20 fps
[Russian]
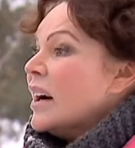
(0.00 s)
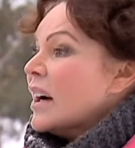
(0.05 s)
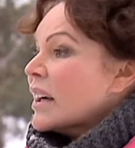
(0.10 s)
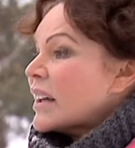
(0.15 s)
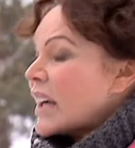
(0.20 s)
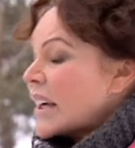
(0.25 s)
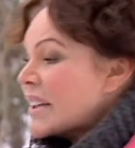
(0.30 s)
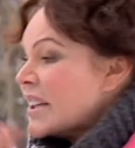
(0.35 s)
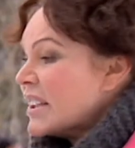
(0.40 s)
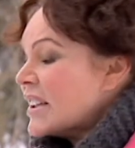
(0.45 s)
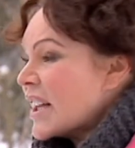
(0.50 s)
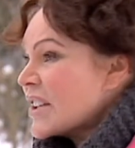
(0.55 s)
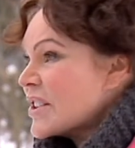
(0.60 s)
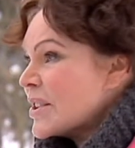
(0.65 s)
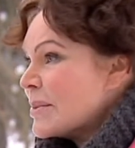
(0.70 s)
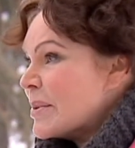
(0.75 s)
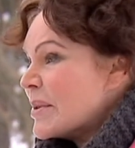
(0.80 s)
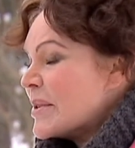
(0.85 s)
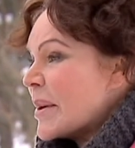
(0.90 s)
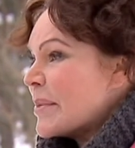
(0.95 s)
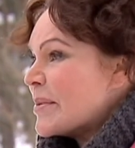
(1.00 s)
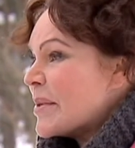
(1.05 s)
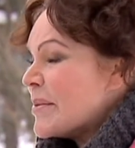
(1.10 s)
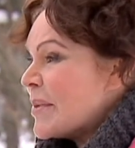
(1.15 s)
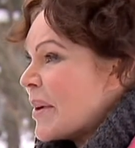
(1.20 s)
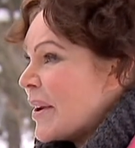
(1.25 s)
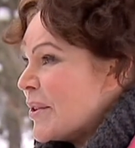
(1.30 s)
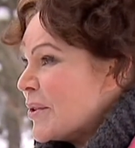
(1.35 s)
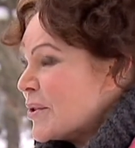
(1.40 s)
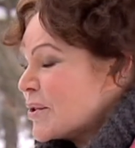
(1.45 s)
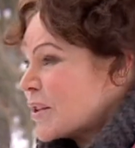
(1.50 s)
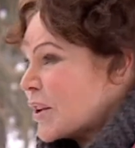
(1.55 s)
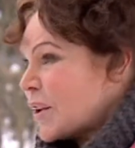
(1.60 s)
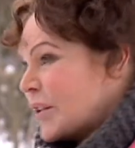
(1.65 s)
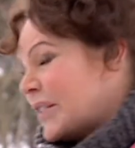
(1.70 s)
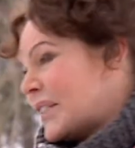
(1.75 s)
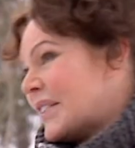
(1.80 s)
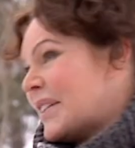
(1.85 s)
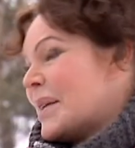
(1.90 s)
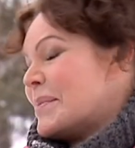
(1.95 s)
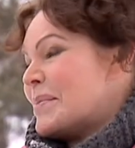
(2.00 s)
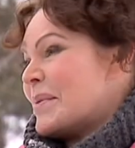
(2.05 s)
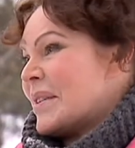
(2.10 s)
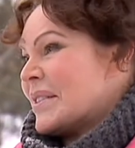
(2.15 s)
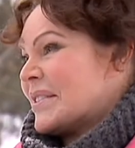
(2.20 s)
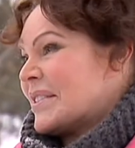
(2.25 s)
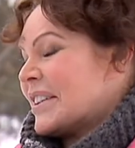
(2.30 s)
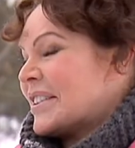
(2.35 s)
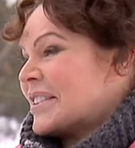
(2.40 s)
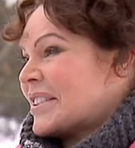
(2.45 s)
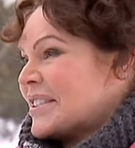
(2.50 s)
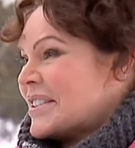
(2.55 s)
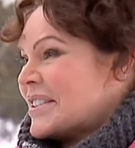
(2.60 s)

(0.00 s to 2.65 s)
Какие должны быть оптимальные условия для пересадки